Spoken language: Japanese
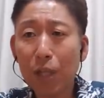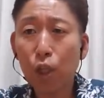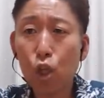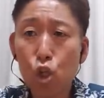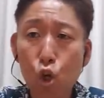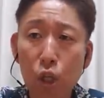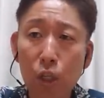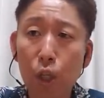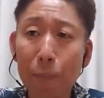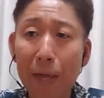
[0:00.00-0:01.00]
し小
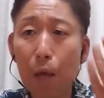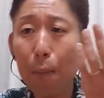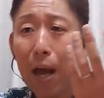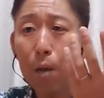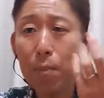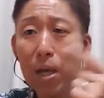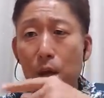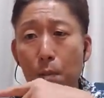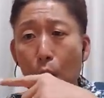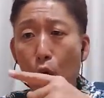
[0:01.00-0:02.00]
説
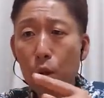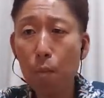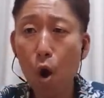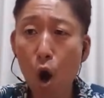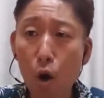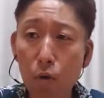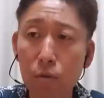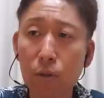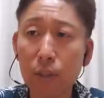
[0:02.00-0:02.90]
ペネバリミリモリも。